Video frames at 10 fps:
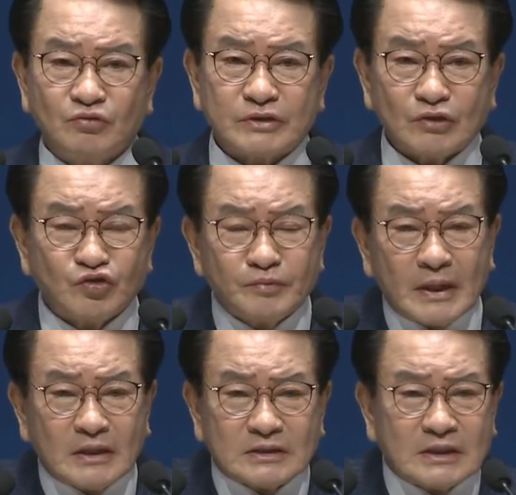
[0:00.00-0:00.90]
우상
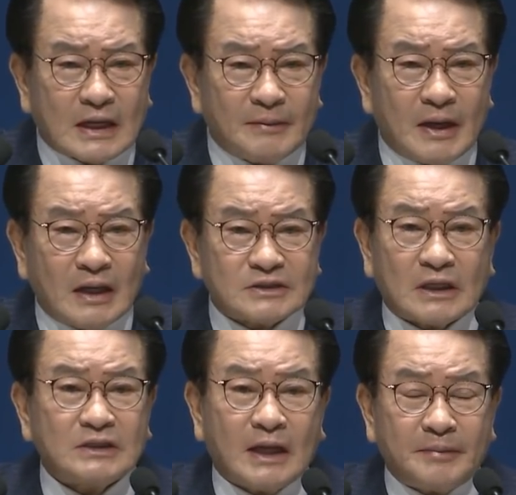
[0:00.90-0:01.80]
숭배하는 것들을 가만
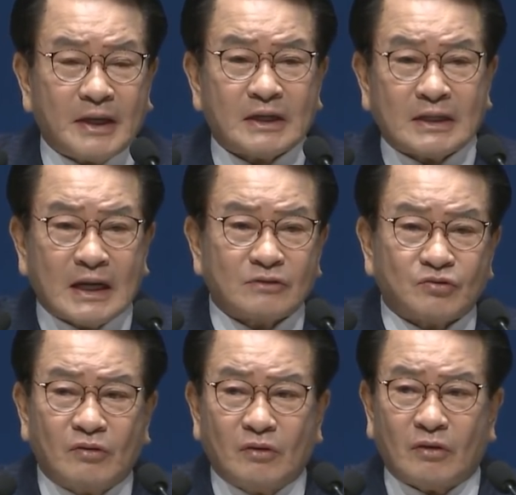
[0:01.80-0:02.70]
자기 예배하니까
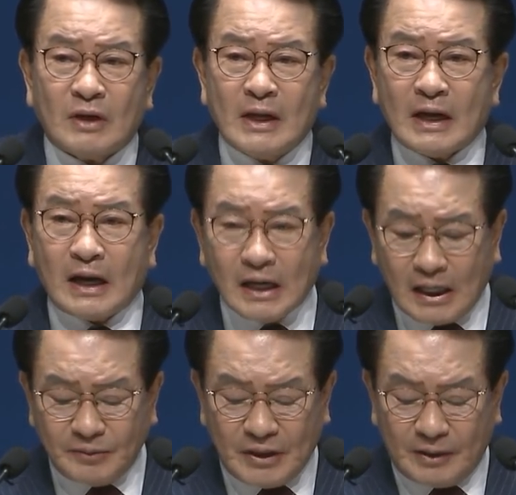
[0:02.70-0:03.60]
놔두고
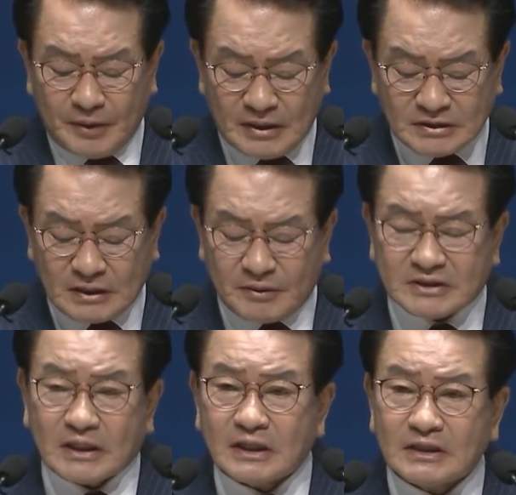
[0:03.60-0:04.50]
하나님 예배하는
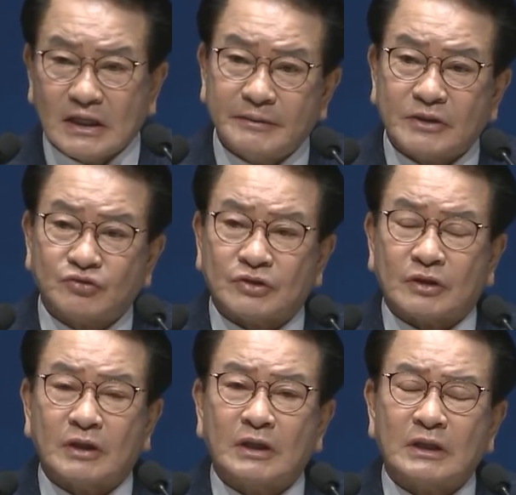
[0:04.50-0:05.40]
자들만 찾아다니며
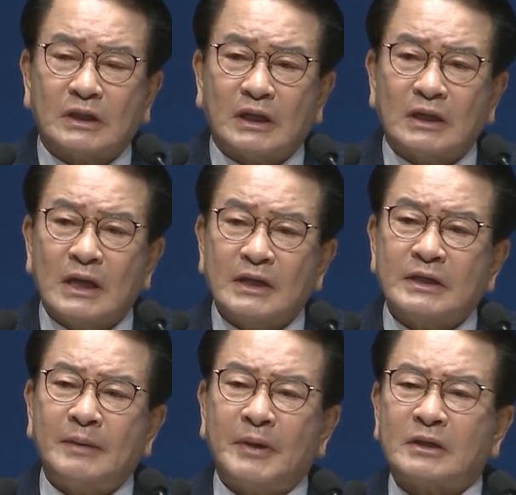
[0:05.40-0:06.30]
쪼죠. 그러니까
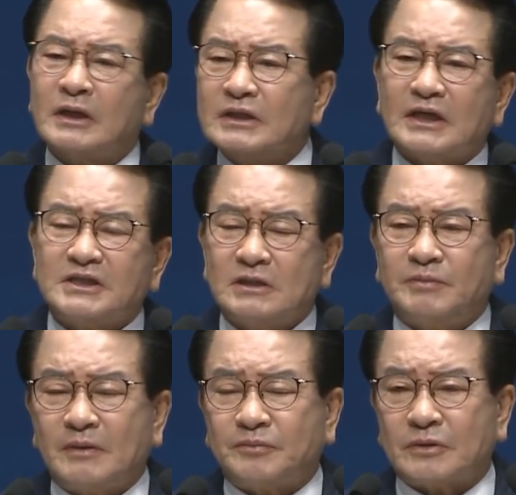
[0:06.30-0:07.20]
예배 거의 다
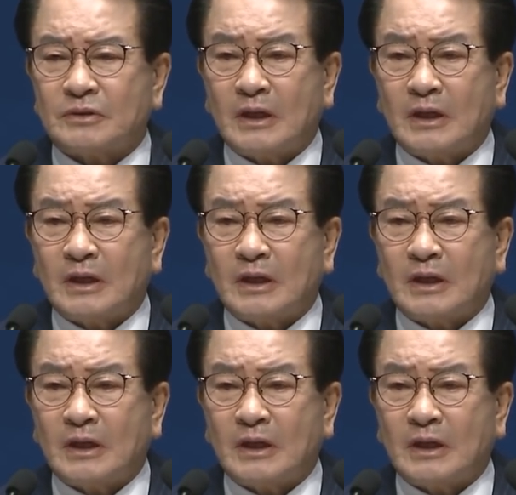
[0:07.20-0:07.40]
실패해버려.